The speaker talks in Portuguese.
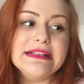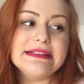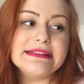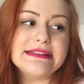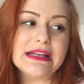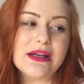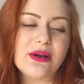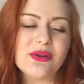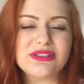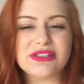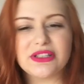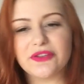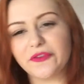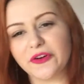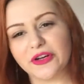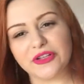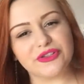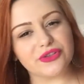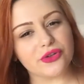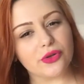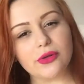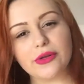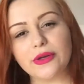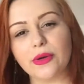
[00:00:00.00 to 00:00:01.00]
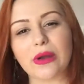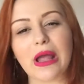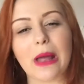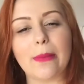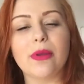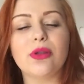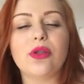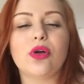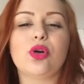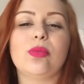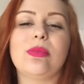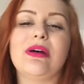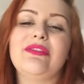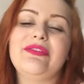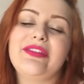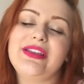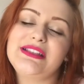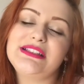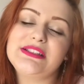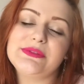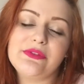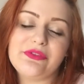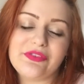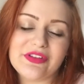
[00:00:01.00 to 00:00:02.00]
Então, se eu for descolorir o cabelo alguma
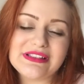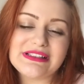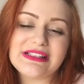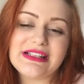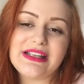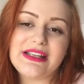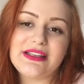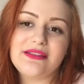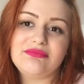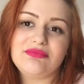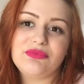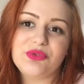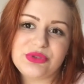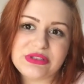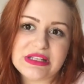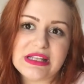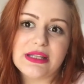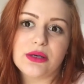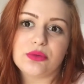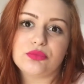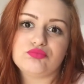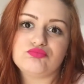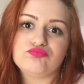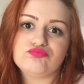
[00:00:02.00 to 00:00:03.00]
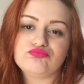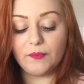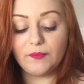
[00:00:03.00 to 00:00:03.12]
vez, eu vou fazer no salão.